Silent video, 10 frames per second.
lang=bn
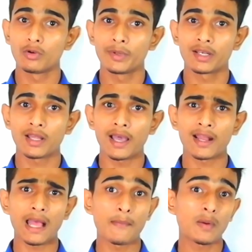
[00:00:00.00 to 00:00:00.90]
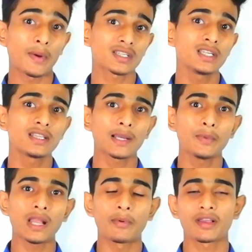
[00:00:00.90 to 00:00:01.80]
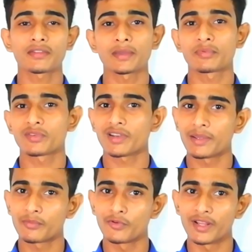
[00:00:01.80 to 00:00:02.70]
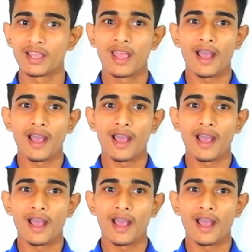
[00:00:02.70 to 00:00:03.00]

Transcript: ভুলবেন না আর আমার পাশেই থাকবেন আমাকে সাবস্ক্রাইব করে